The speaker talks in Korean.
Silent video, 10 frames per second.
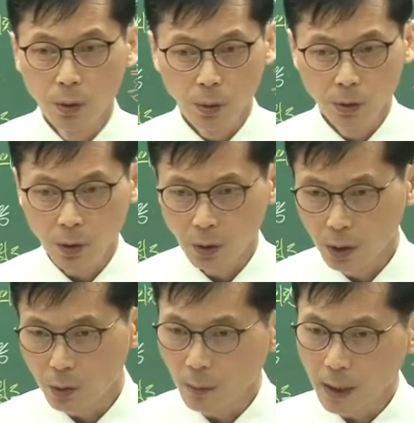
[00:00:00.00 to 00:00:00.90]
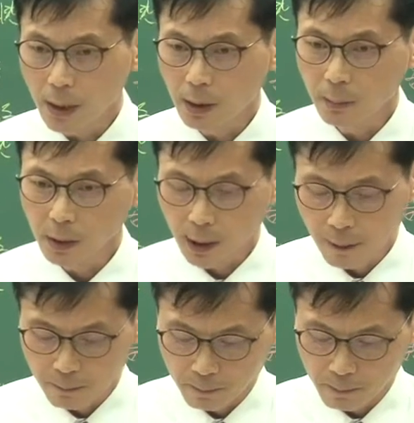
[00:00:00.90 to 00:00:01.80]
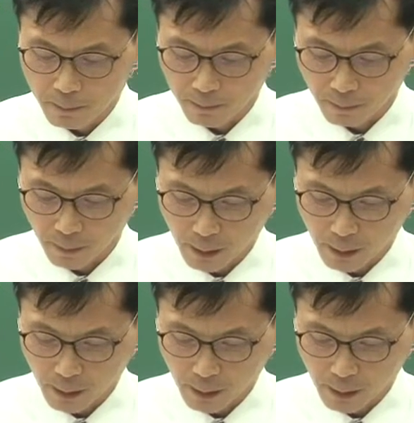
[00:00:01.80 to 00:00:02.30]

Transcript: 이런 정리를 좀 하셔야 됩니다. 음.